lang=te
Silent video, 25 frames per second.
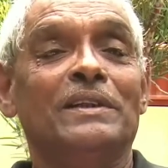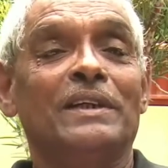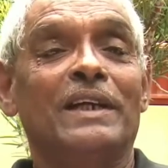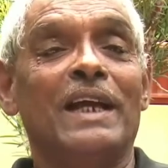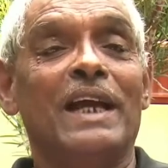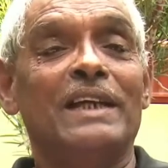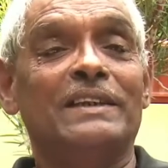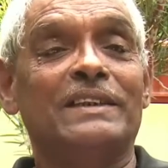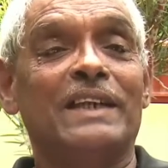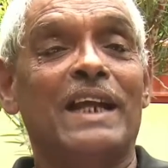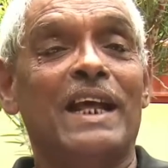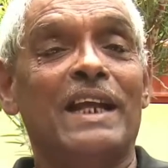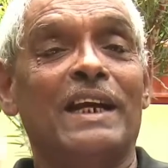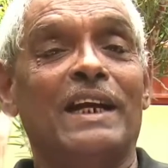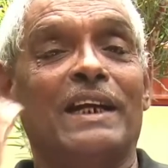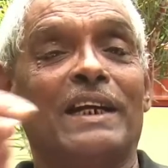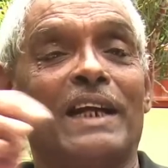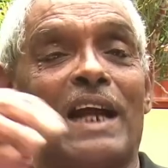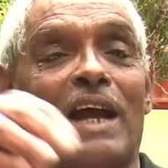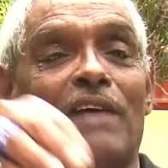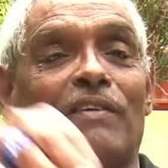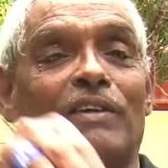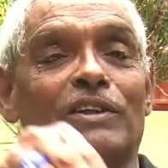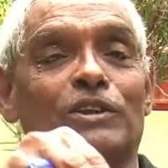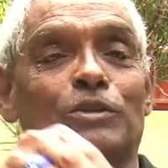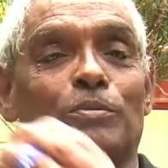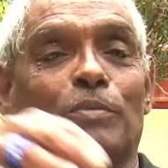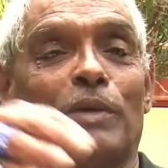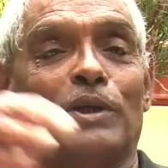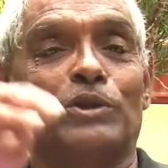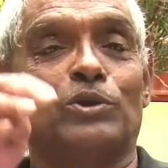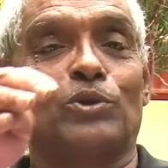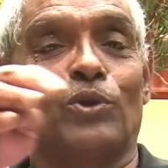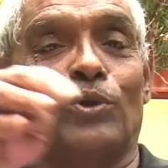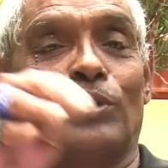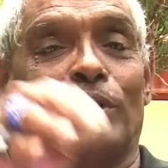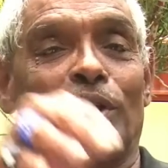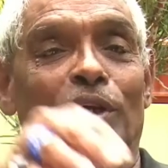కేసినైన ట్రావెల్స్
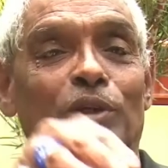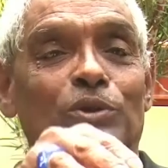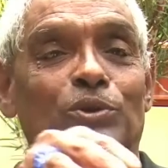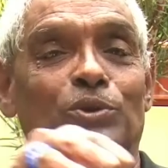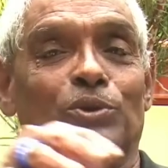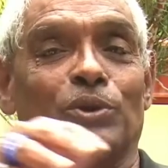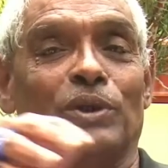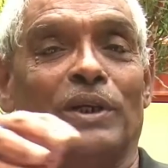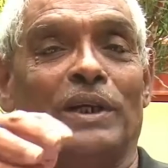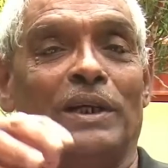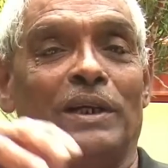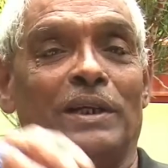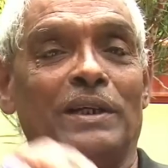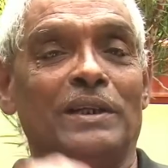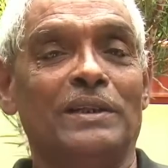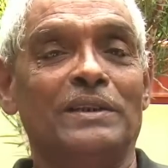బస్సు ఒకటి వేసుకుని